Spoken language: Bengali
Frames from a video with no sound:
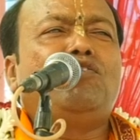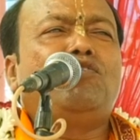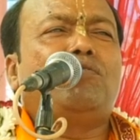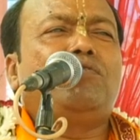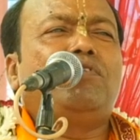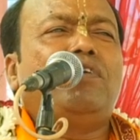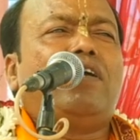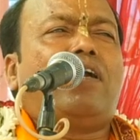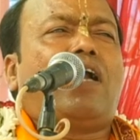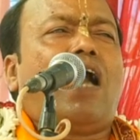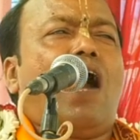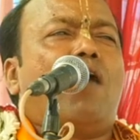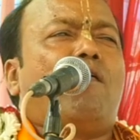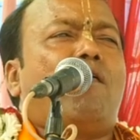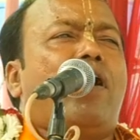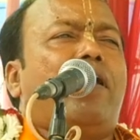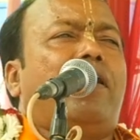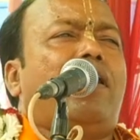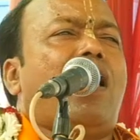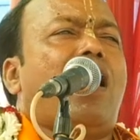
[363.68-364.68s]
যদি
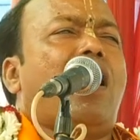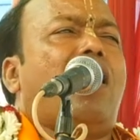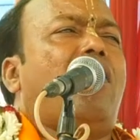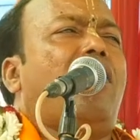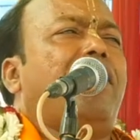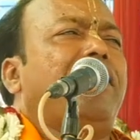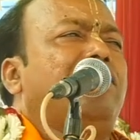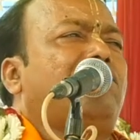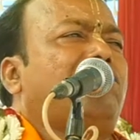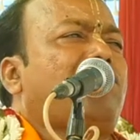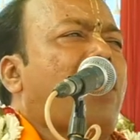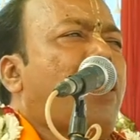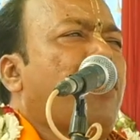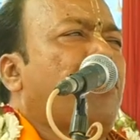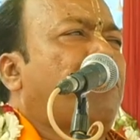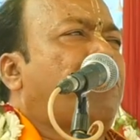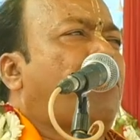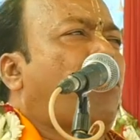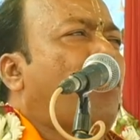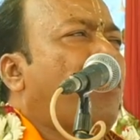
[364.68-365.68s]
খাওয়া না হয় তার
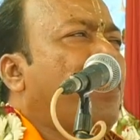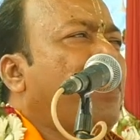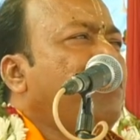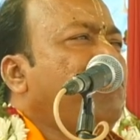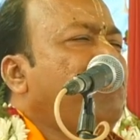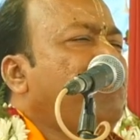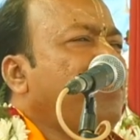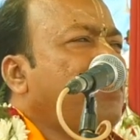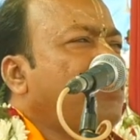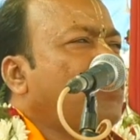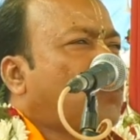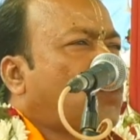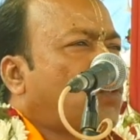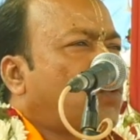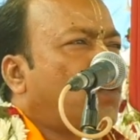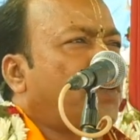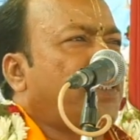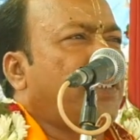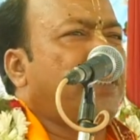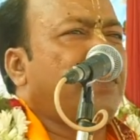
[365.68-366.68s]
পরের দিন
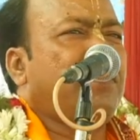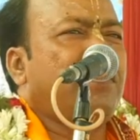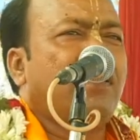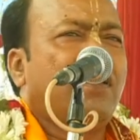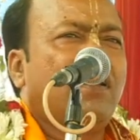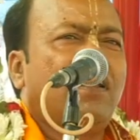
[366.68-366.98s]
শরীর